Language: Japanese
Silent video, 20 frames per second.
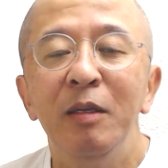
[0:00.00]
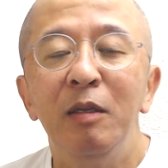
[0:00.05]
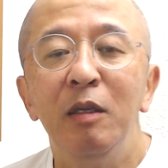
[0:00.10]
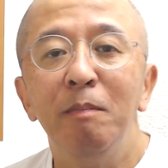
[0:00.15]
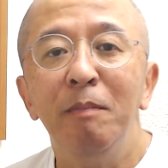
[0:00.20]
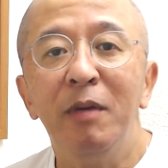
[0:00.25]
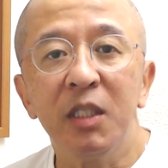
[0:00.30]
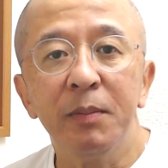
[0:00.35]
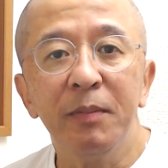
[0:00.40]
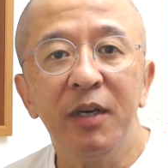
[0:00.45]

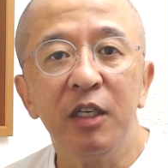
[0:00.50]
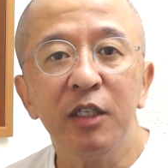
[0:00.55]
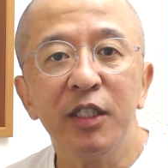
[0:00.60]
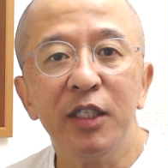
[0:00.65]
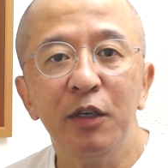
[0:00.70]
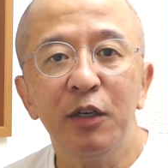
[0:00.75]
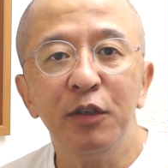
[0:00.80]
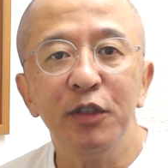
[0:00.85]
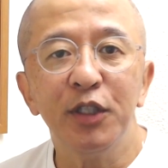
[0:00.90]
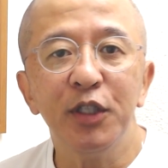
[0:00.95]
真島の
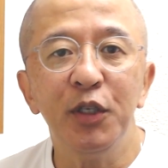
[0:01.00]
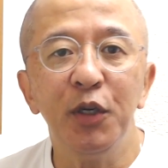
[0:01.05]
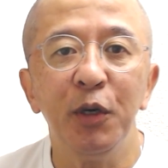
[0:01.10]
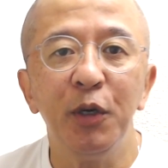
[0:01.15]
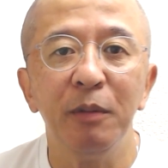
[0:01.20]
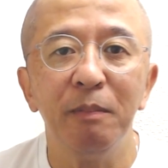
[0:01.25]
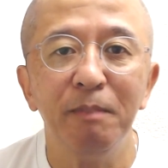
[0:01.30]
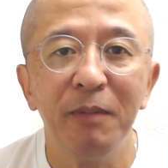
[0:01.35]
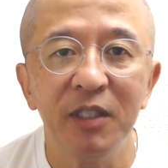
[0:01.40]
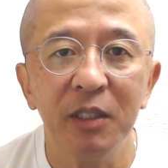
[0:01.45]
社労士
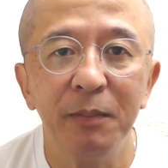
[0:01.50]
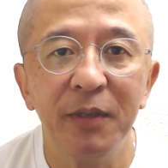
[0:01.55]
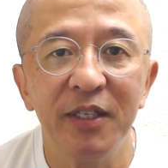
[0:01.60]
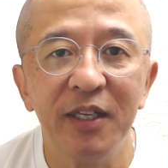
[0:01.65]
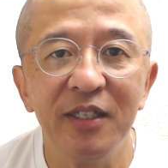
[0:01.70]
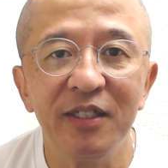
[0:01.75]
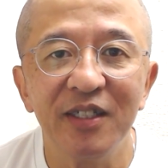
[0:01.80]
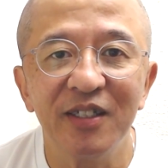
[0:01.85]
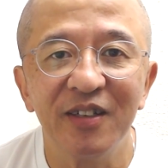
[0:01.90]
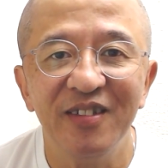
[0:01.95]
の真島
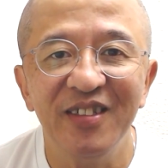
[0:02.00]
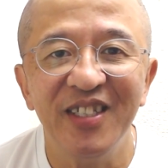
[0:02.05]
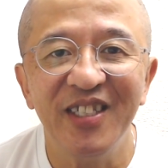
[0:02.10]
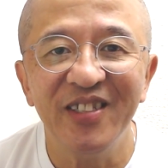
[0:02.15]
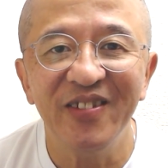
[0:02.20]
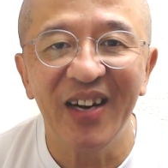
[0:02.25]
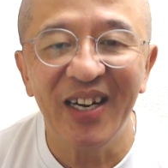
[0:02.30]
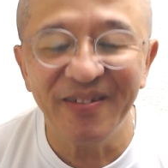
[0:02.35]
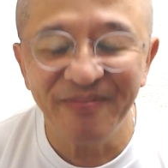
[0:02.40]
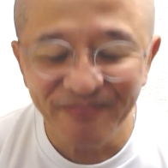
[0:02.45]
です。こんにち
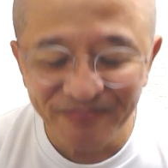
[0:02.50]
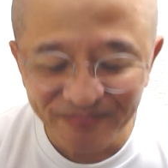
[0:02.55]
は。